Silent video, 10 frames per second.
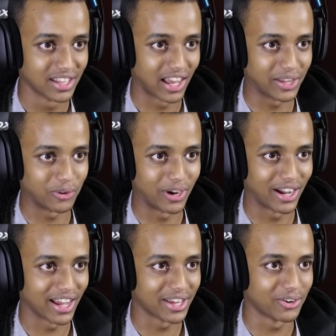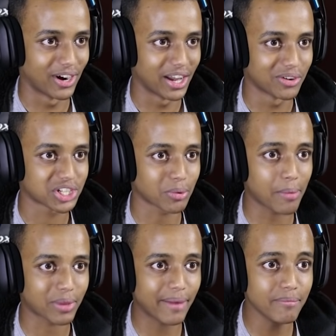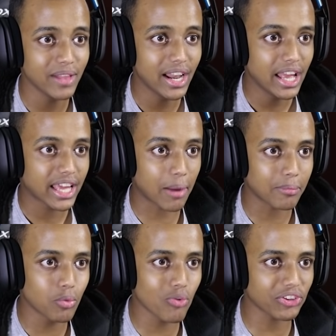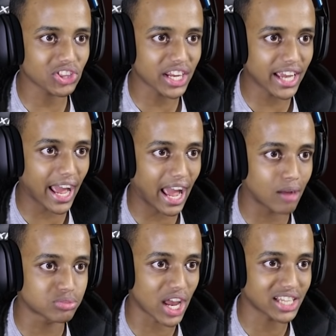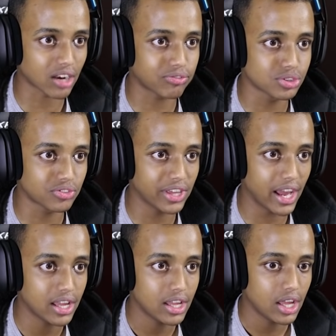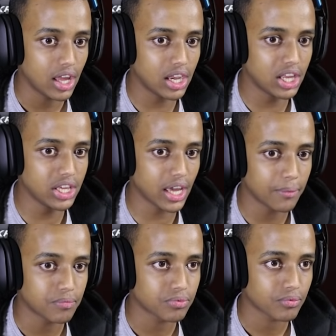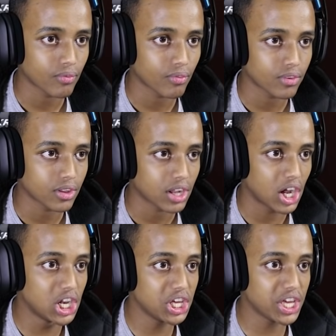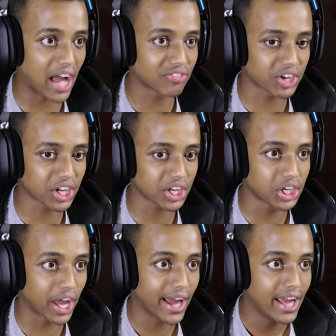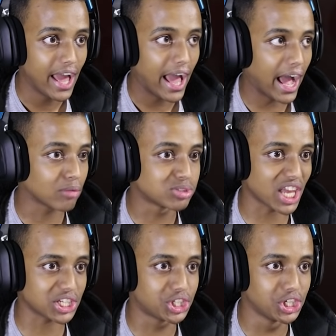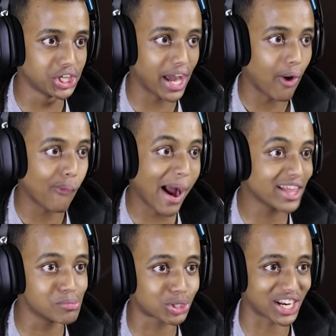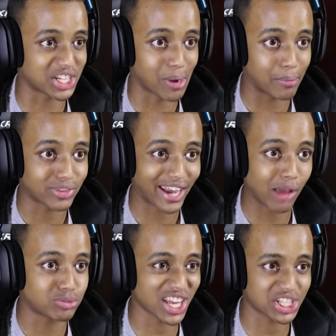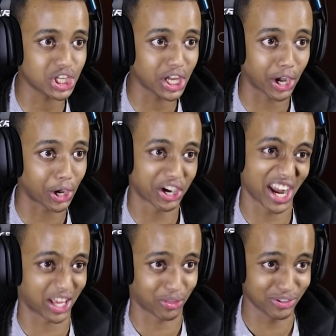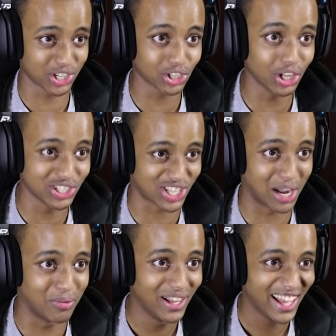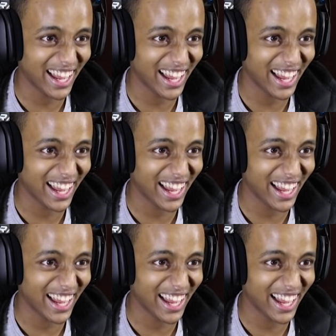ايوه ايوه ايوه شباب كم كم مو في طريقه خامسه اقدر افوز فيها اللي هي اللي هي عن طريق ان 15 دقيقه ما عندي مشكله يا شباب 15 دقيقه نركض نسلم